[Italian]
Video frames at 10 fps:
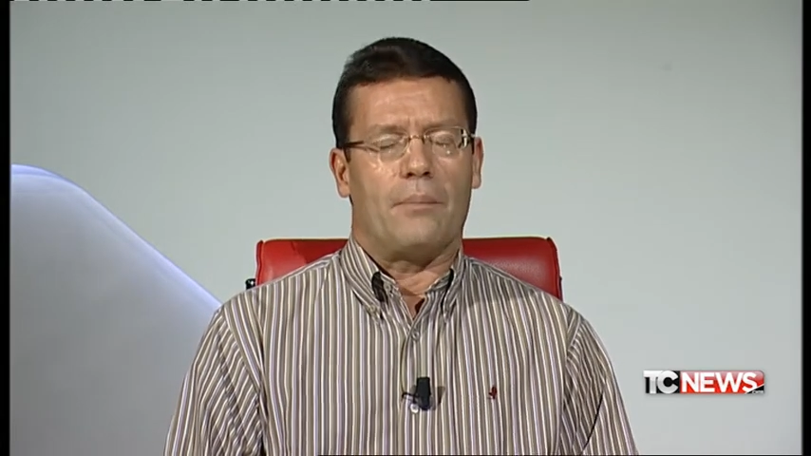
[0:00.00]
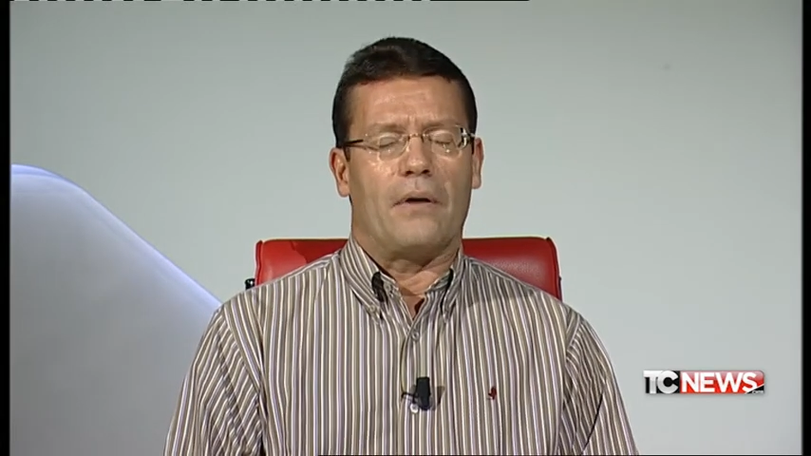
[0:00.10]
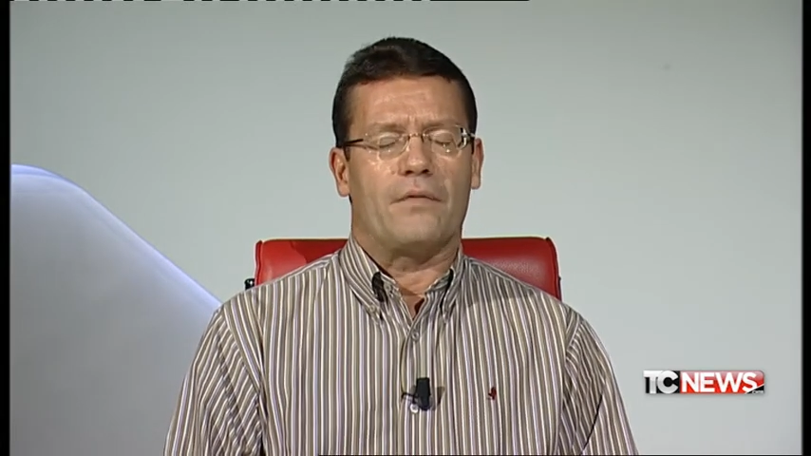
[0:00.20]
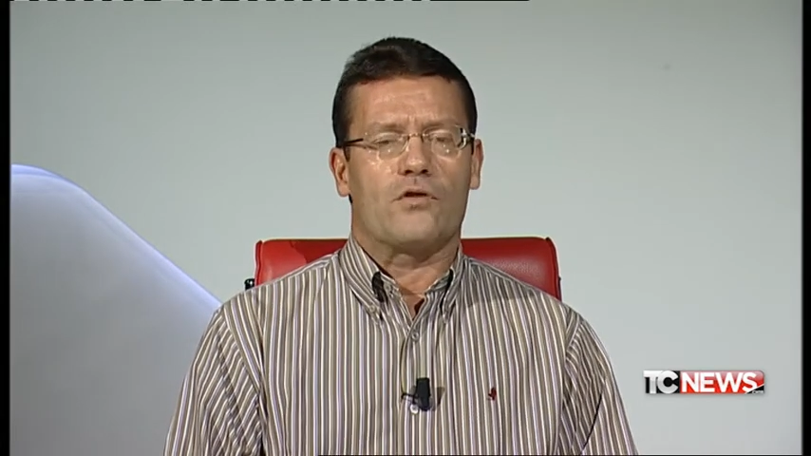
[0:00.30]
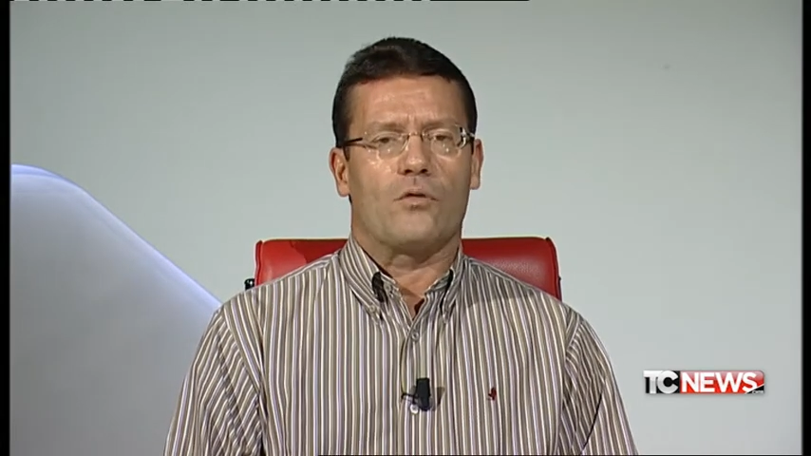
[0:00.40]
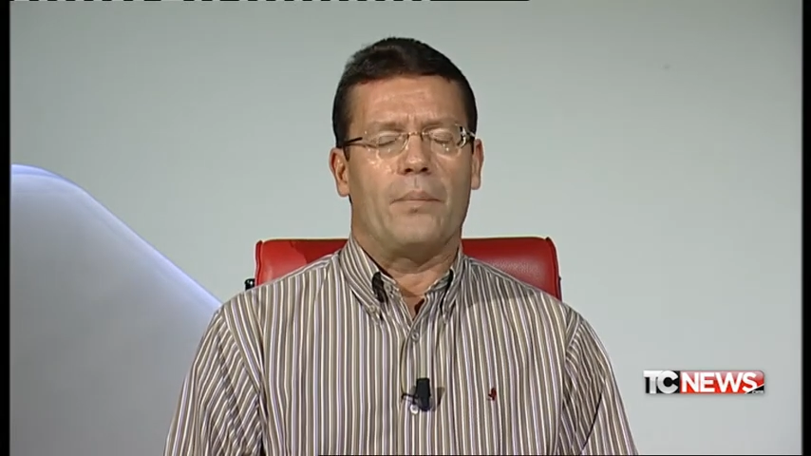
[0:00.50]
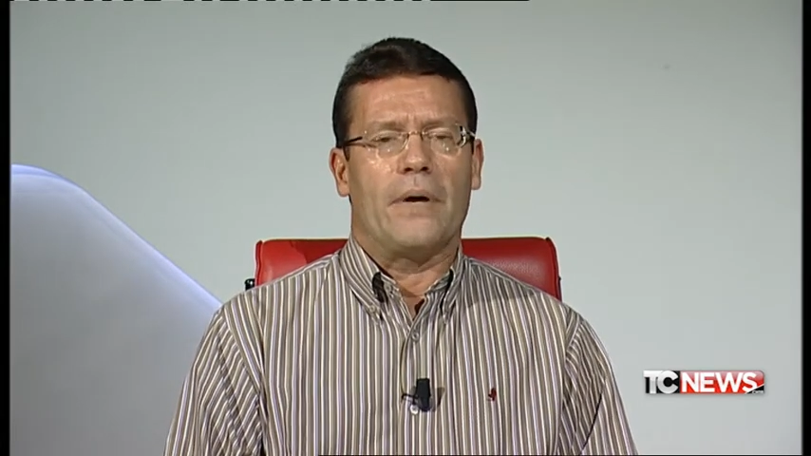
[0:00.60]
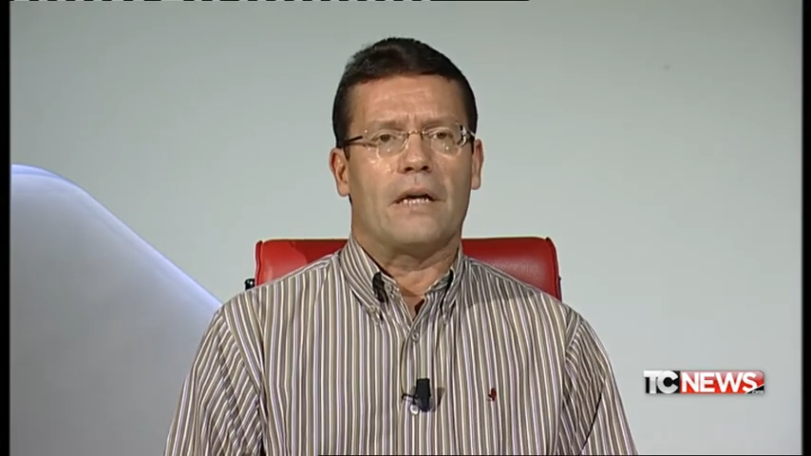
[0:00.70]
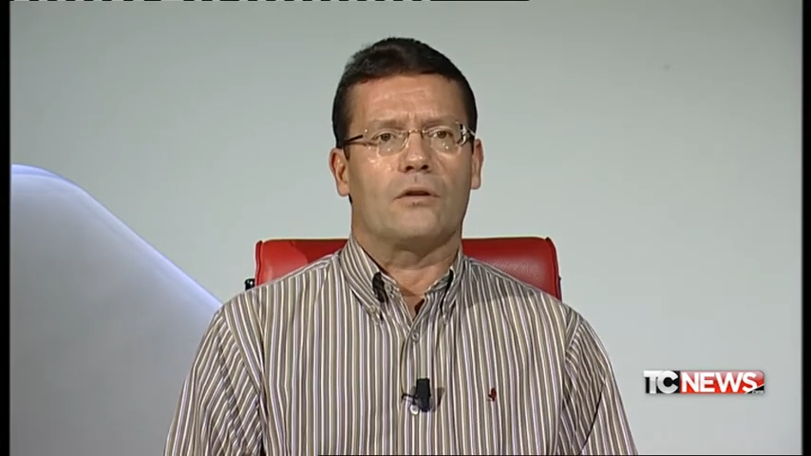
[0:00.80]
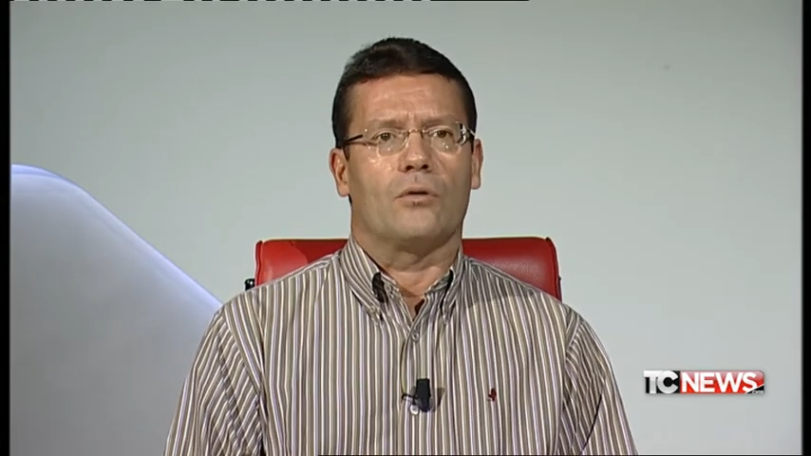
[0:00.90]
a viso
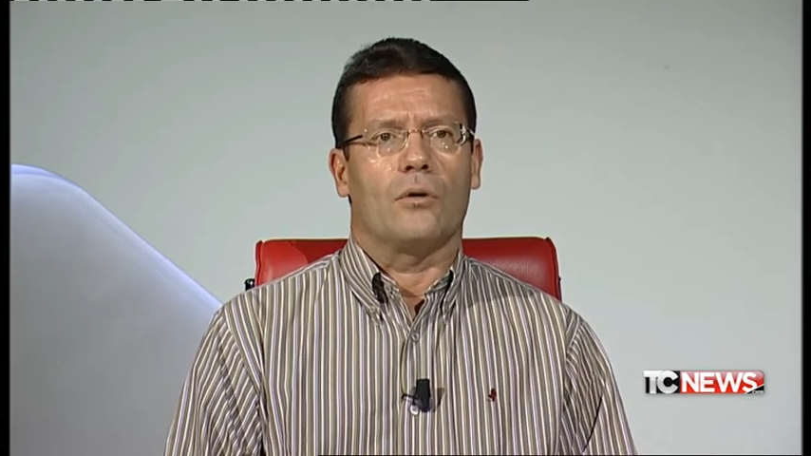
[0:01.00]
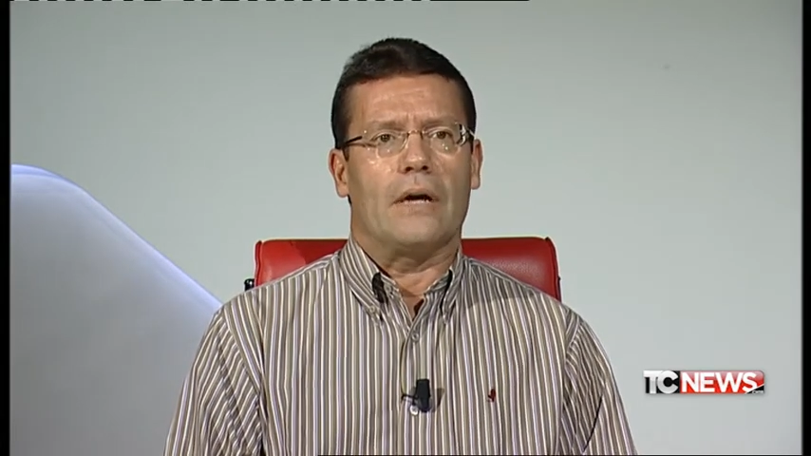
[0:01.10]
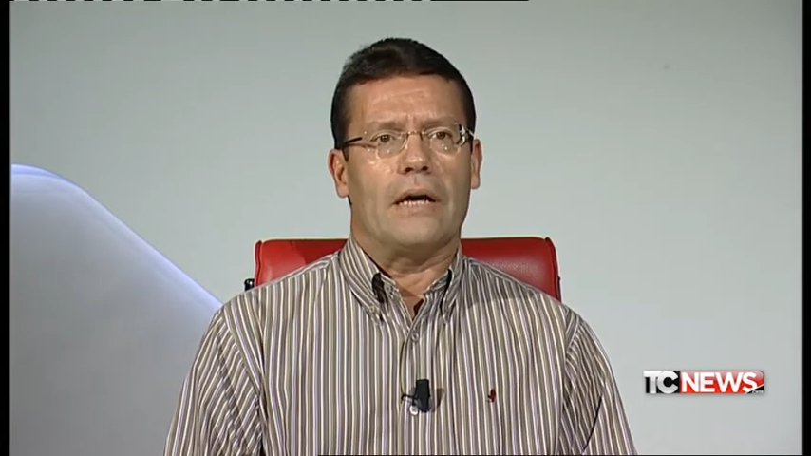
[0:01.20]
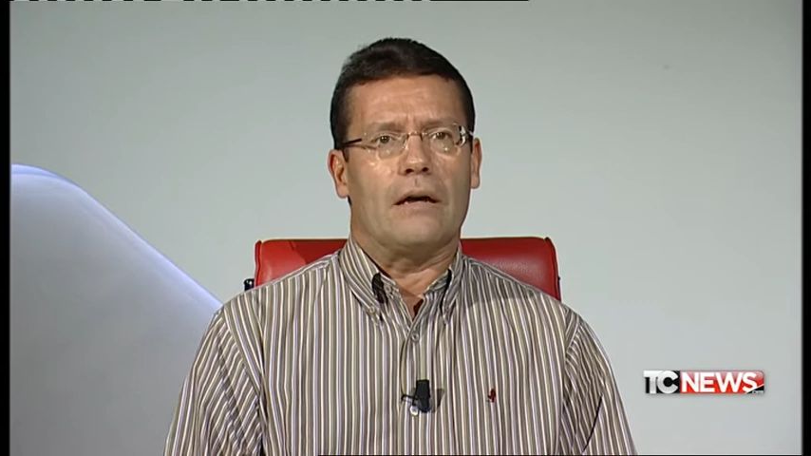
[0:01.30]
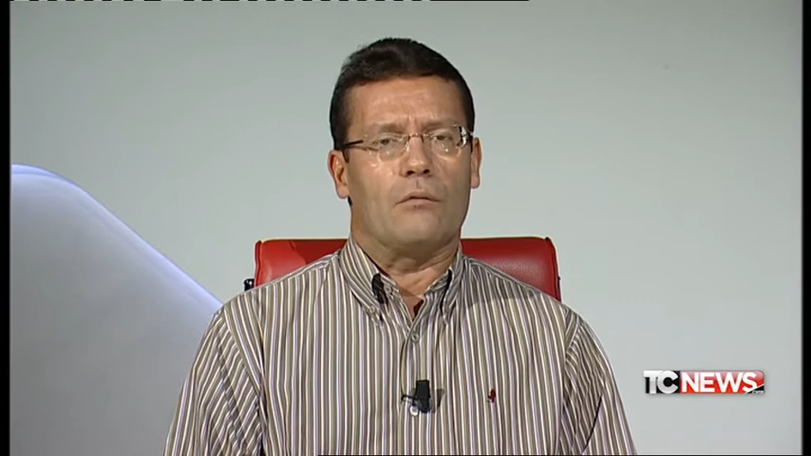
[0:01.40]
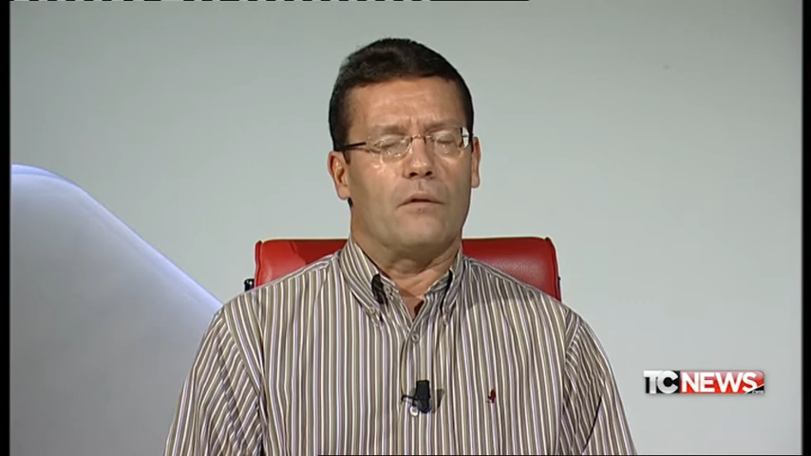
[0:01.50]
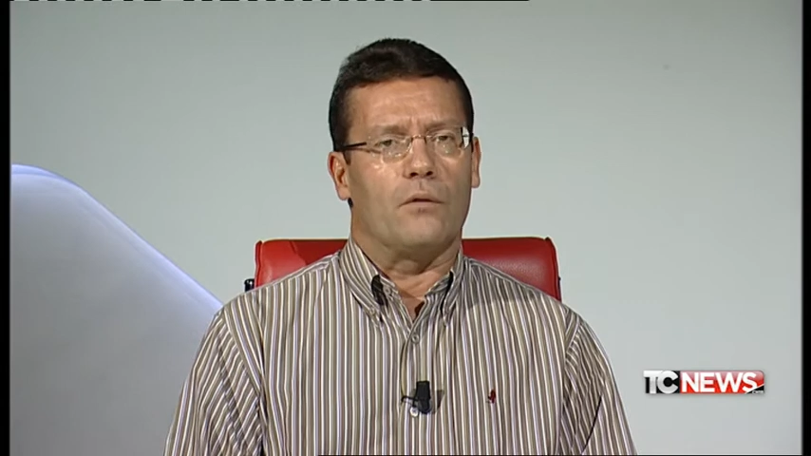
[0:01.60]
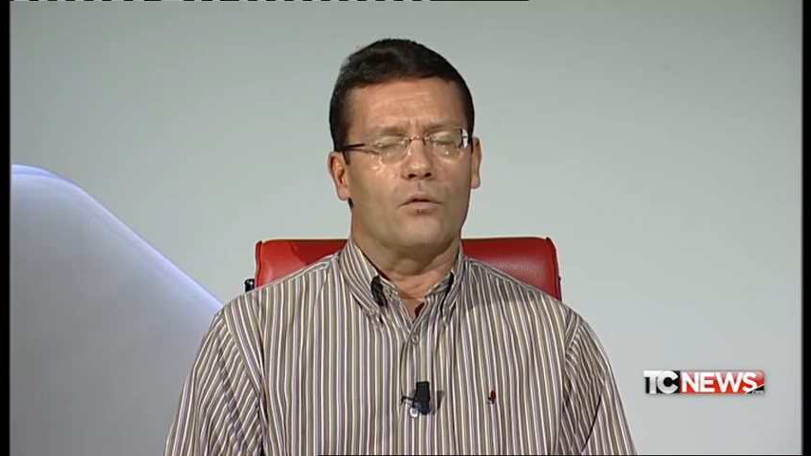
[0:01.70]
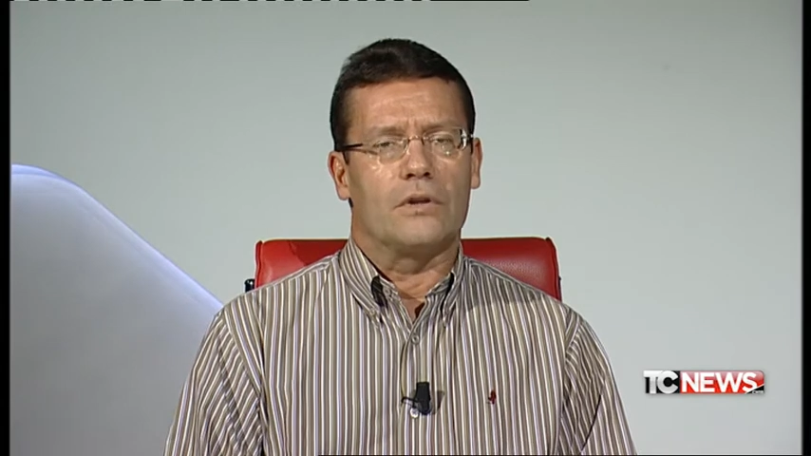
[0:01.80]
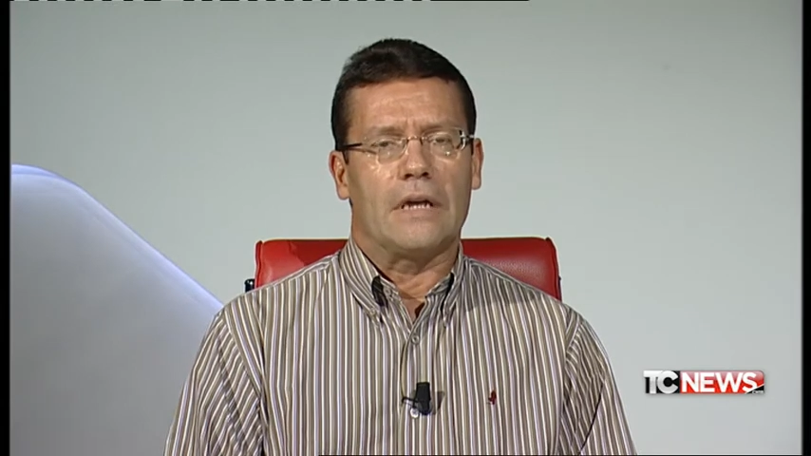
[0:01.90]
aperto è una
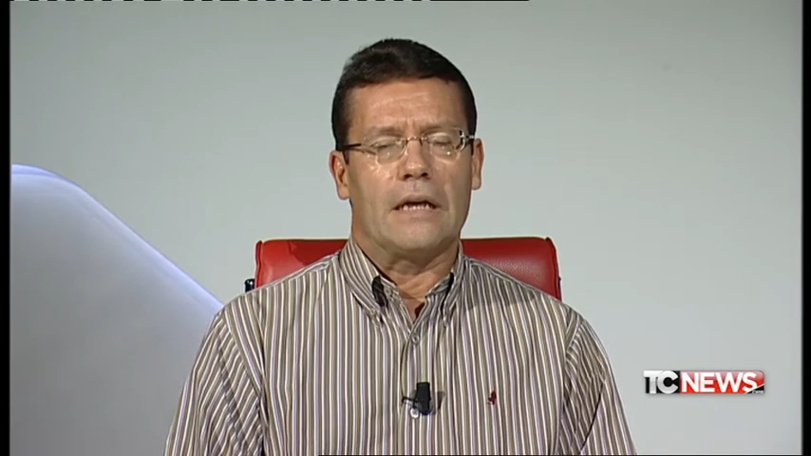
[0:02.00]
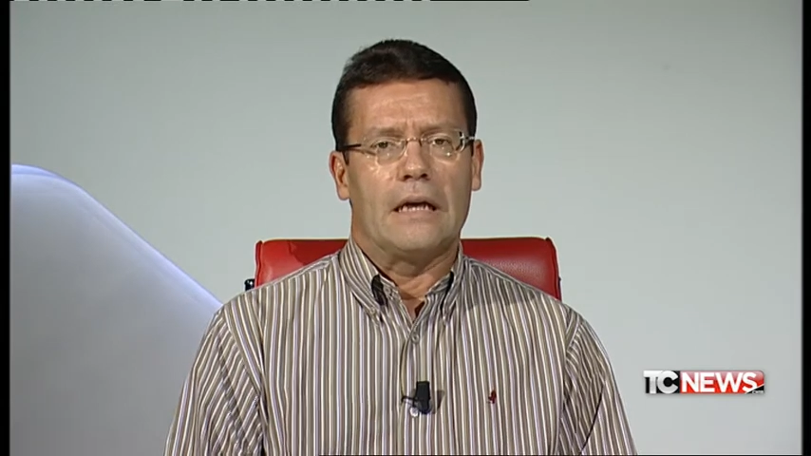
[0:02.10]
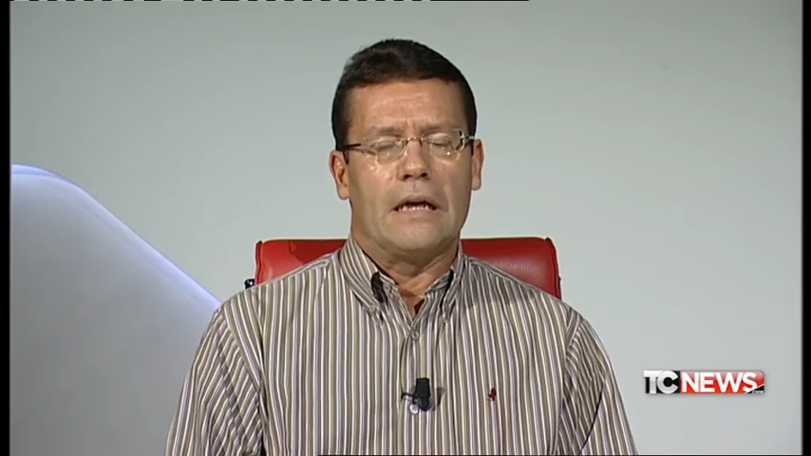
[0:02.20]
fonte